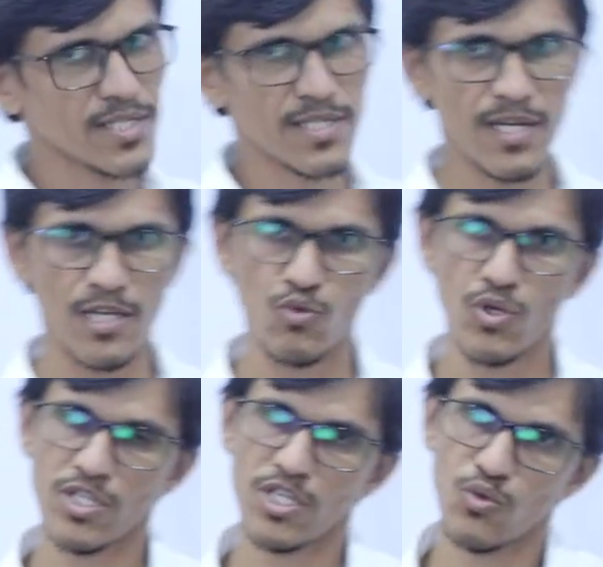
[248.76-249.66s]
किसान
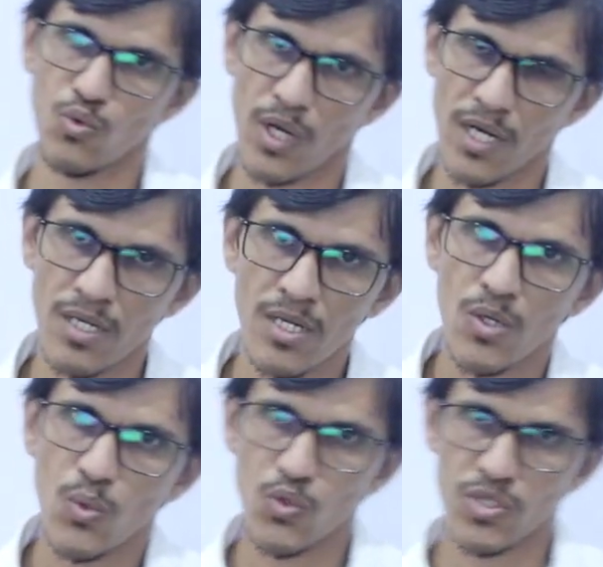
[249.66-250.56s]
आंदोलन के दौरान
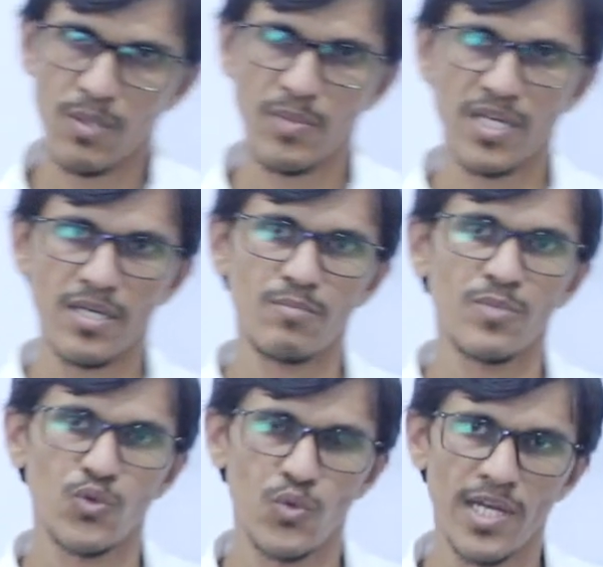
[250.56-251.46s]
उस समय के
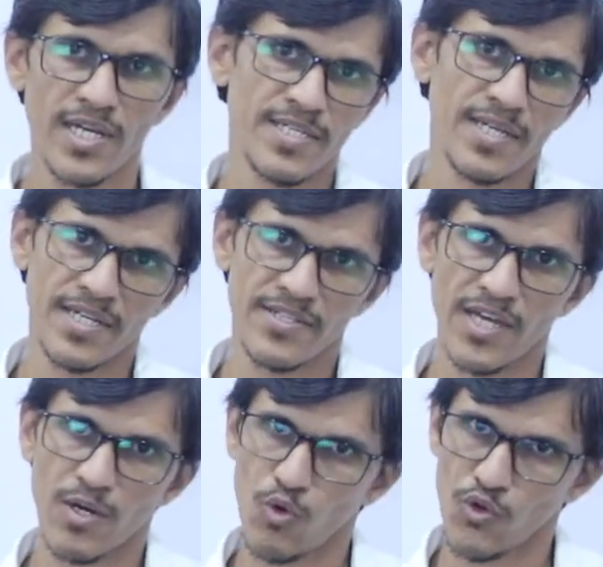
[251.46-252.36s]
बिजोलिया के
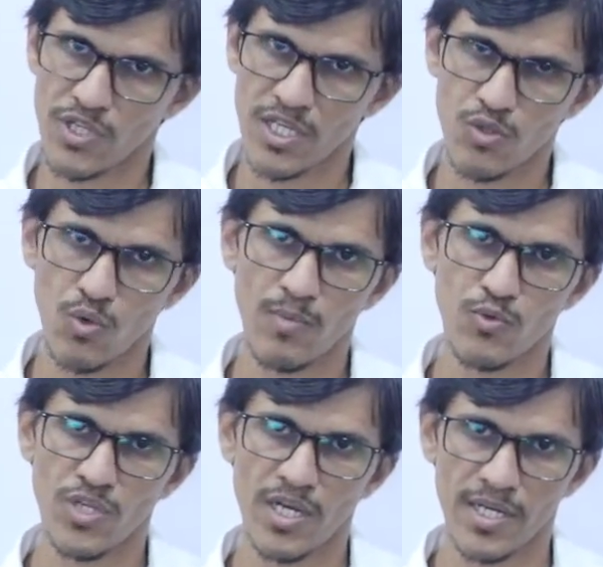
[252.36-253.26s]
जागीरदार कौन थे तो
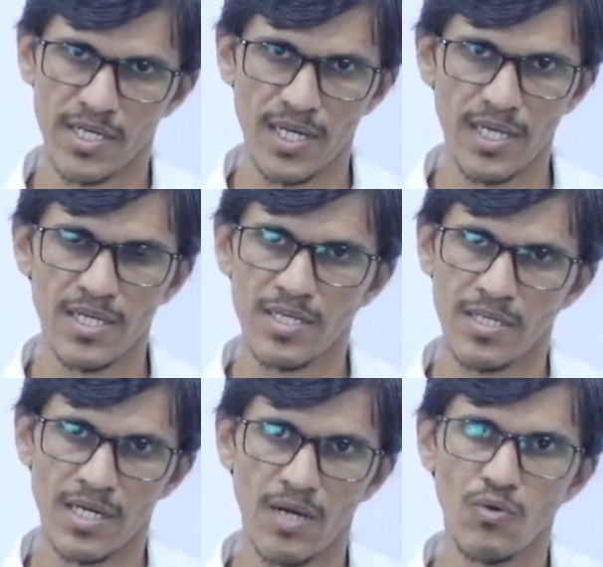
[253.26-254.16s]
आपको ध्यान रखना है
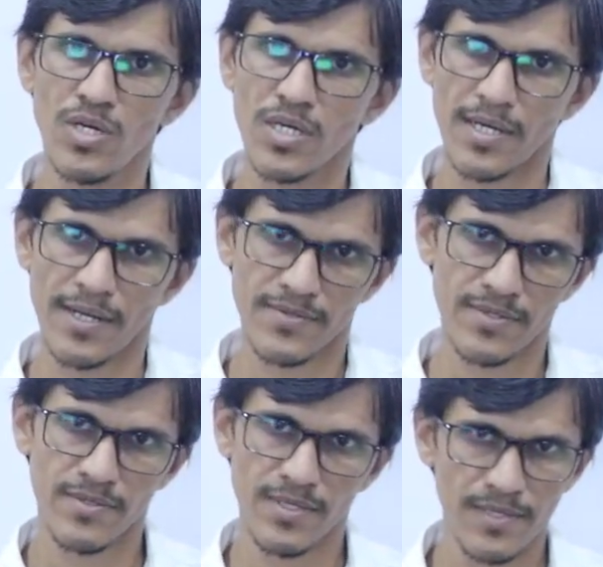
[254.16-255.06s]
राव
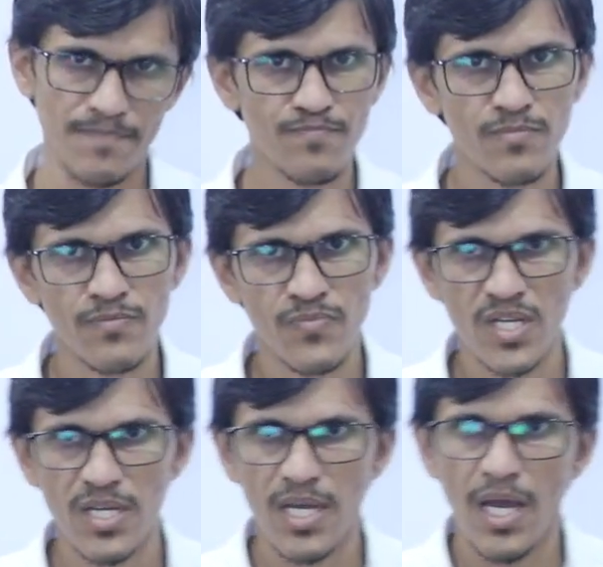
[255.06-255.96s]
कृष्ण सिंह
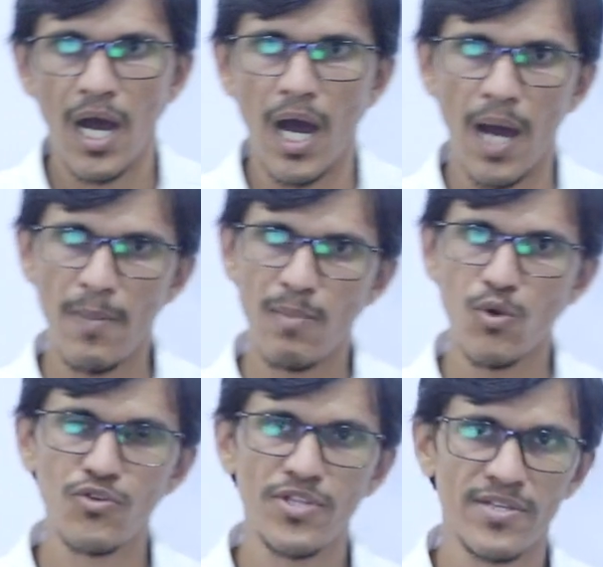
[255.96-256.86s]
अब हम
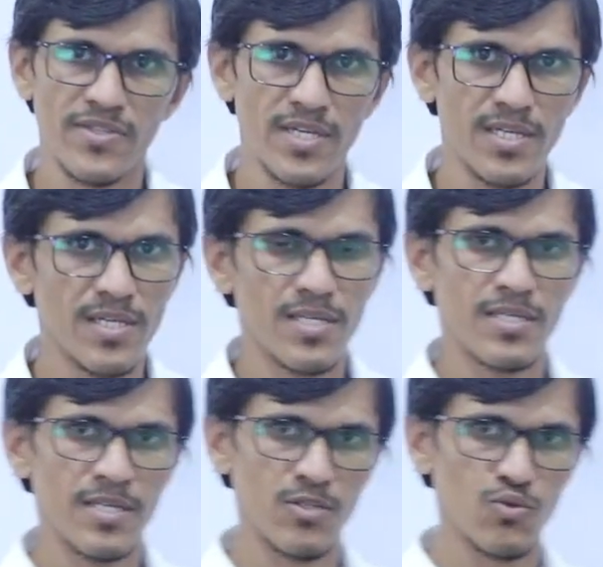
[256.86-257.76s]
लोग देखते हैं
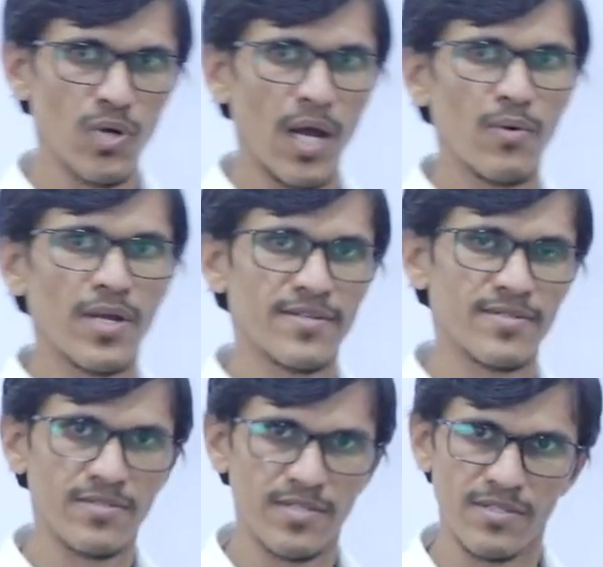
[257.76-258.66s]
ये जो राव
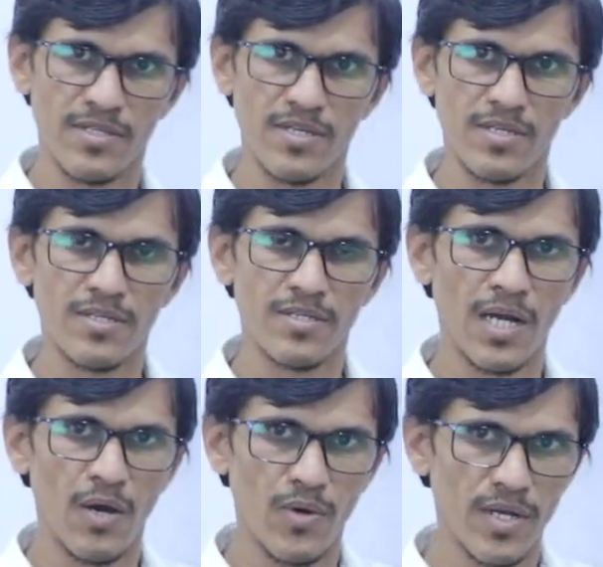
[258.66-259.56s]
कृष्ण सिंह थे
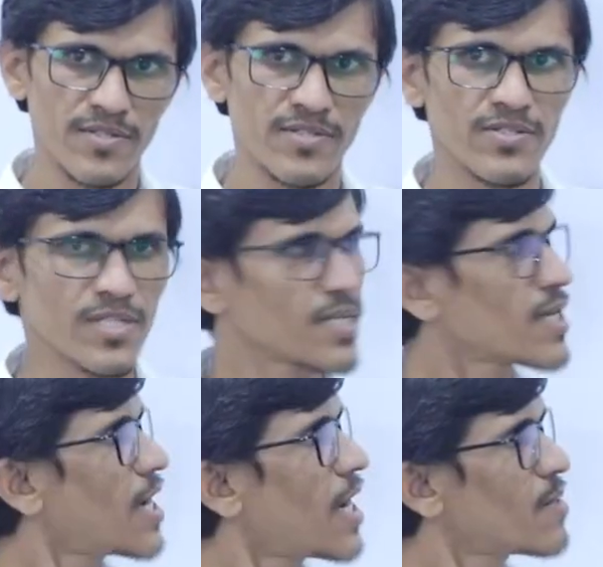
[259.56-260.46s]
राव कृष्ण सिंह के
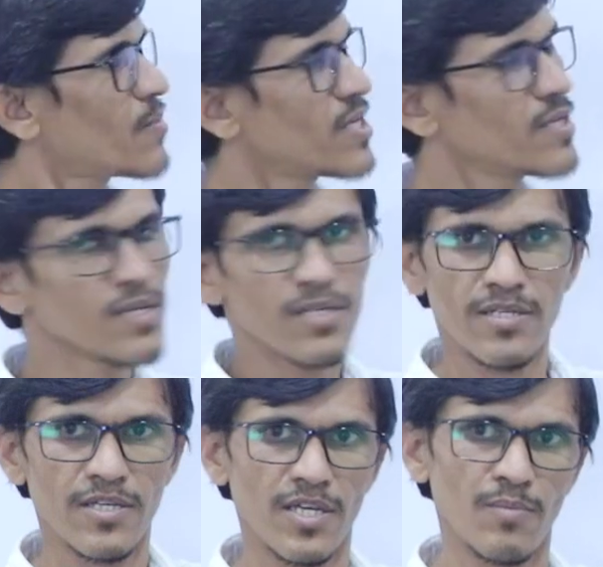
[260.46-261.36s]
काल में
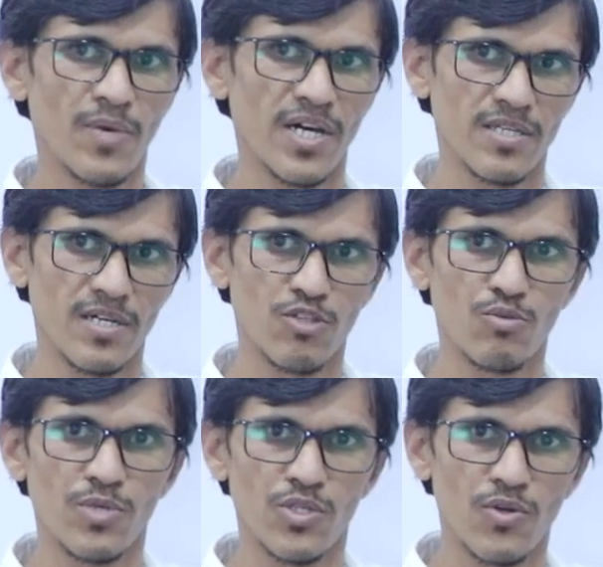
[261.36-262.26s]
यदि हम बात करें तो
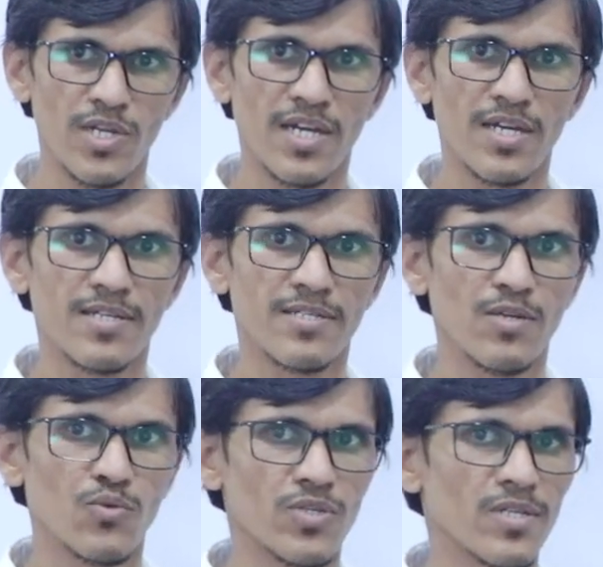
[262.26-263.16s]
बिजोलिया के
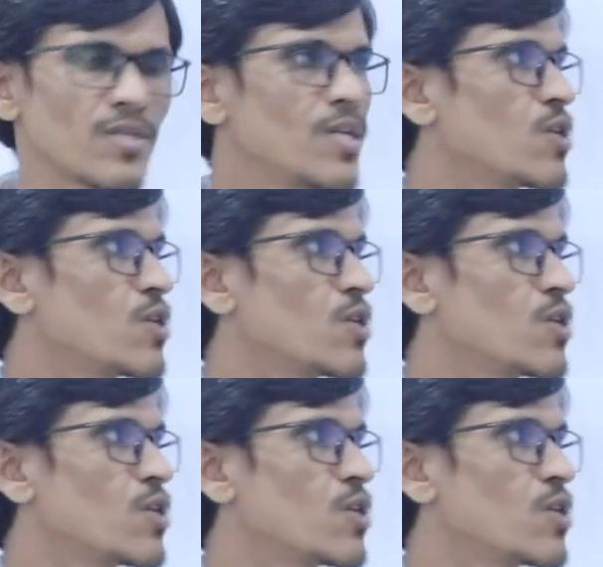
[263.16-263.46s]
किसानों से